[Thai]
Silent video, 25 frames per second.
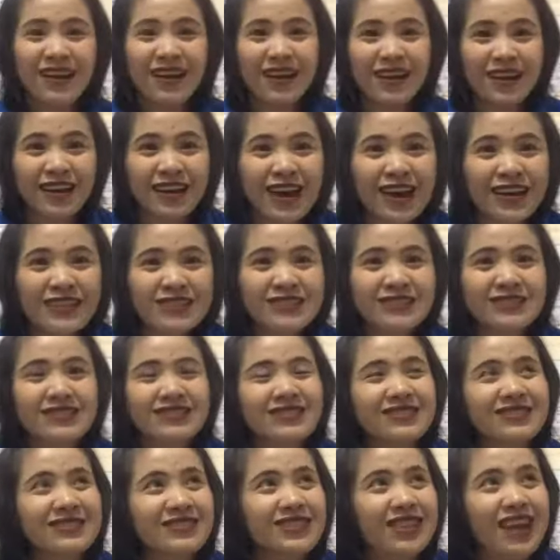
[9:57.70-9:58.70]
เดิน
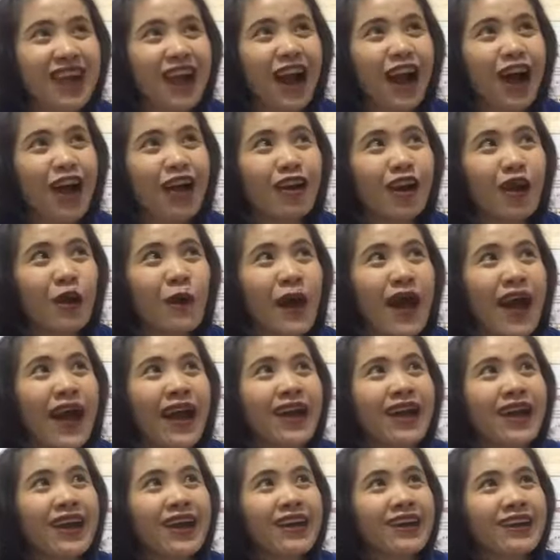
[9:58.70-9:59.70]
เขาเรียกว่า
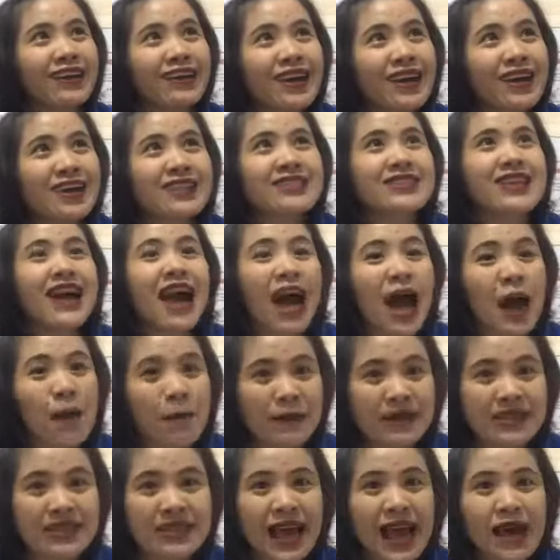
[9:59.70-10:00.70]
เดินทาง
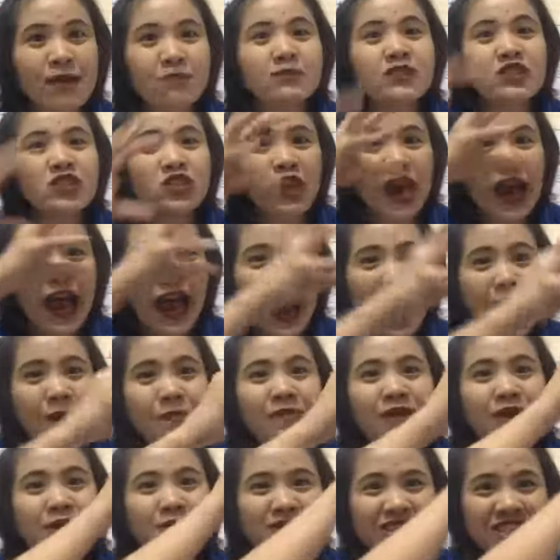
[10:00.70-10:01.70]
ไปตาม time
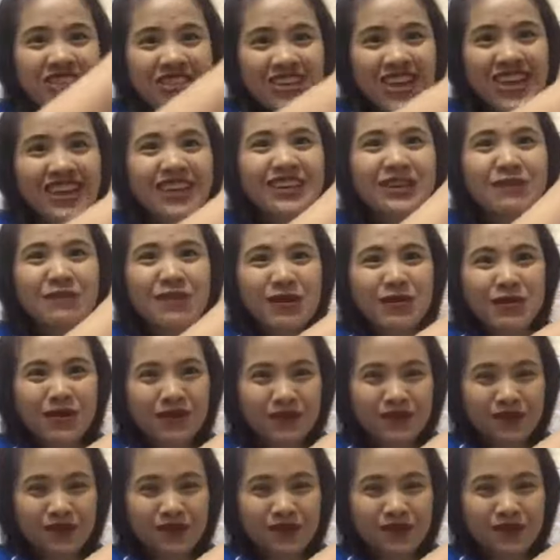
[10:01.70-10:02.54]
dimension ที่มันแบบ